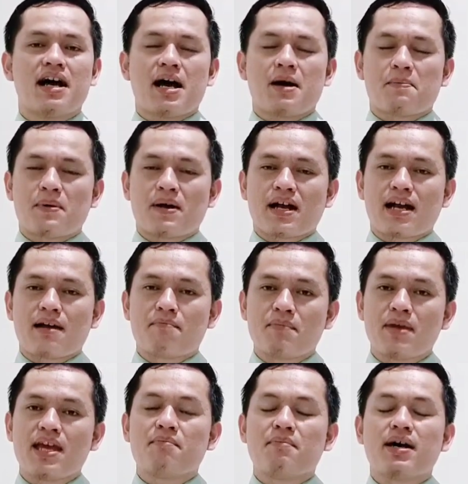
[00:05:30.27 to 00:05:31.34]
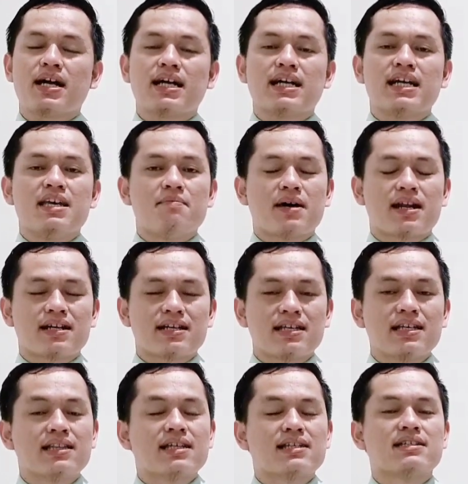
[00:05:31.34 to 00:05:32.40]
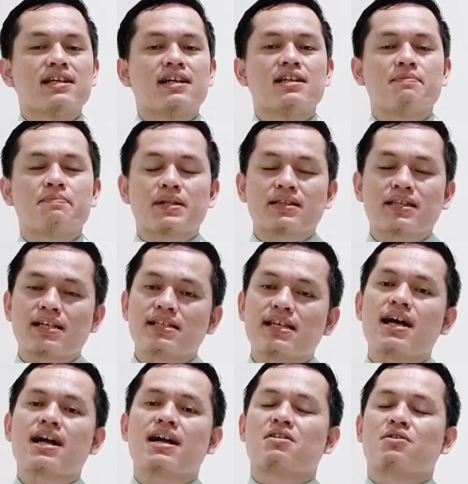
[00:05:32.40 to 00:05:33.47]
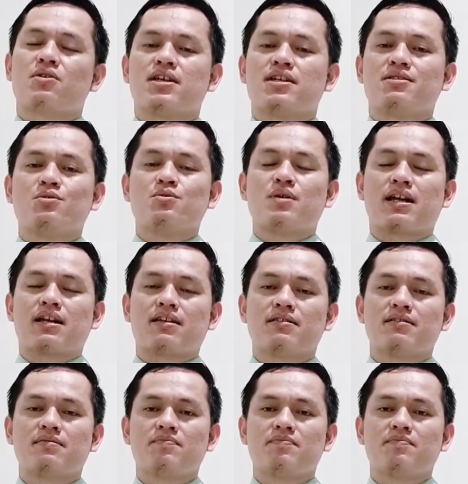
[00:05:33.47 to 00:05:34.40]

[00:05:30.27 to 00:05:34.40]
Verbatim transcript: Apakah memang keimanan kita sedang dipertanyakan oleh Tuhan?